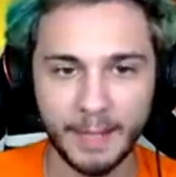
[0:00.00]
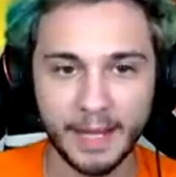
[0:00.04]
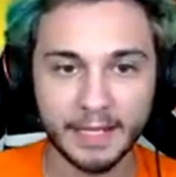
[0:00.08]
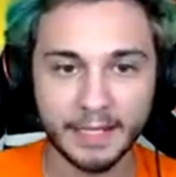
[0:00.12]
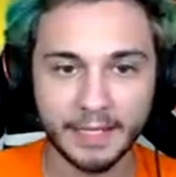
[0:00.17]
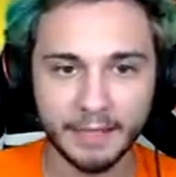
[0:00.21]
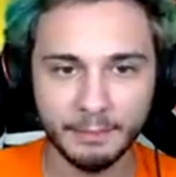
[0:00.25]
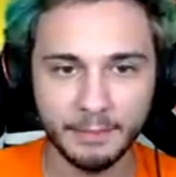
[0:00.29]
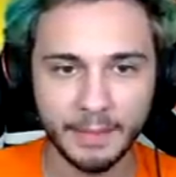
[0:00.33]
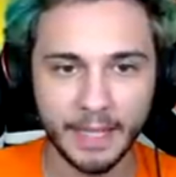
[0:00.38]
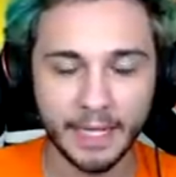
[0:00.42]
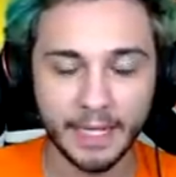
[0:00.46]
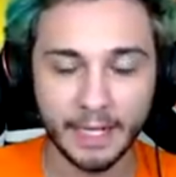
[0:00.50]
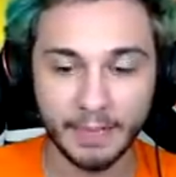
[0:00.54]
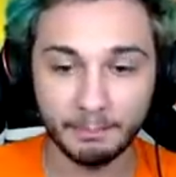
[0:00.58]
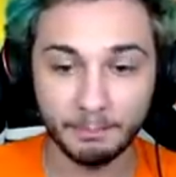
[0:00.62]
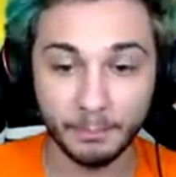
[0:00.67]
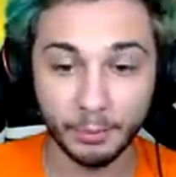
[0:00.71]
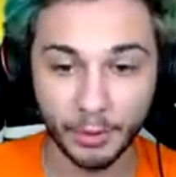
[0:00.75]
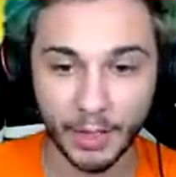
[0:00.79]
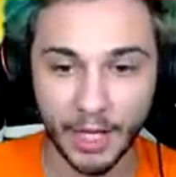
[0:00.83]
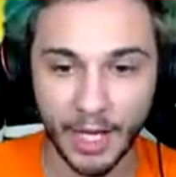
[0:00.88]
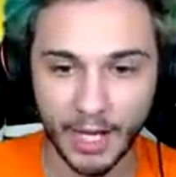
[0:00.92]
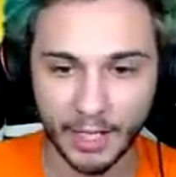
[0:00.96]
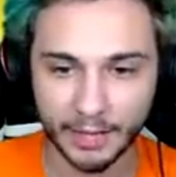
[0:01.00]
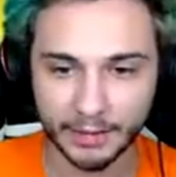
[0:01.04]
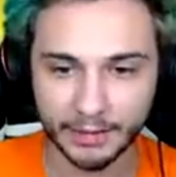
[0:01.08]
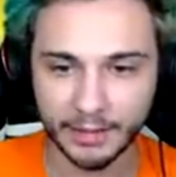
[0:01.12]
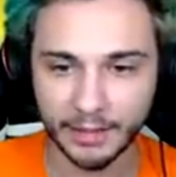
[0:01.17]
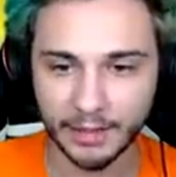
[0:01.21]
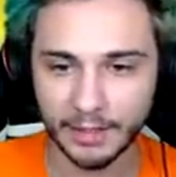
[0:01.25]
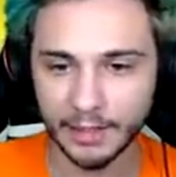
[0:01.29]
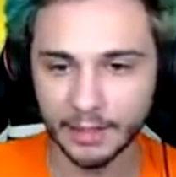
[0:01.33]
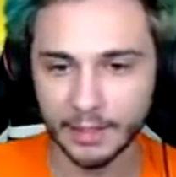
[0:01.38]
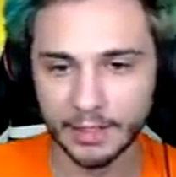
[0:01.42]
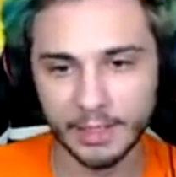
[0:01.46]
anche miei
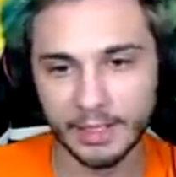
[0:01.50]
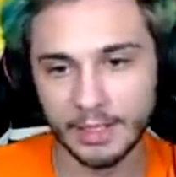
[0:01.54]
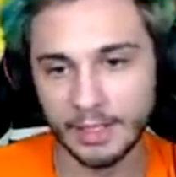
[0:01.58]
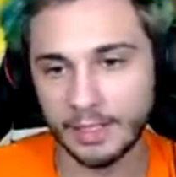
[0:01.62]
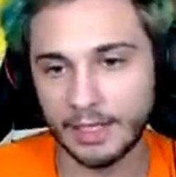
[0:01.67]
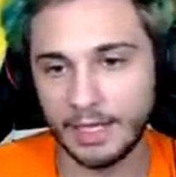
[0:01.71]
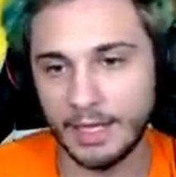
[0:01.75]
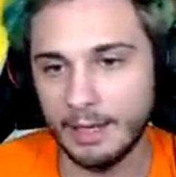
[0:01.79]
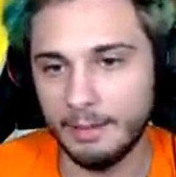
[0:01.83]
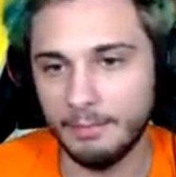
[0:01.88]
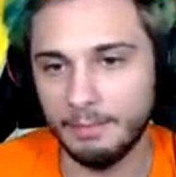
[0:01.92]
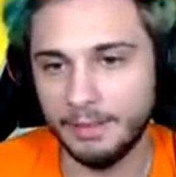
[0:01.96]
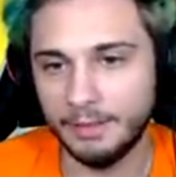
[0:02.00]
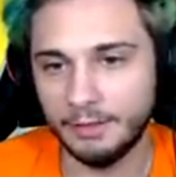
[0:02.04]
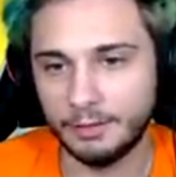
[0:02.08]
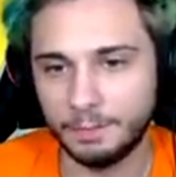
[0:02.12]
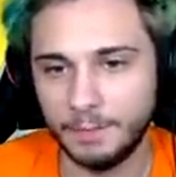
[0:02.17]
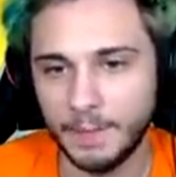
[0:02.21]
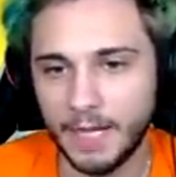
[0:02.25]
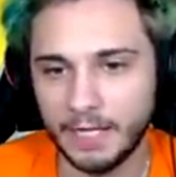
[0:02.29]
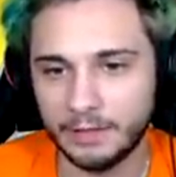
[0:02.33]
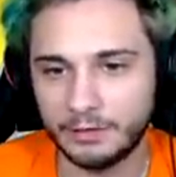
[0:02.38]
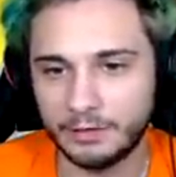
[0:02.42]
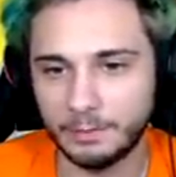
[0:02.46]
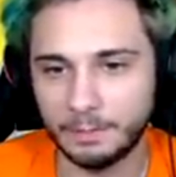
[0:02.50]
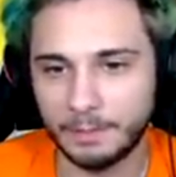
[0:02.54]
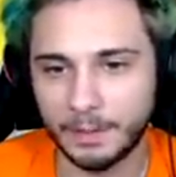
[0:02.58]
abbonati che mi dispiace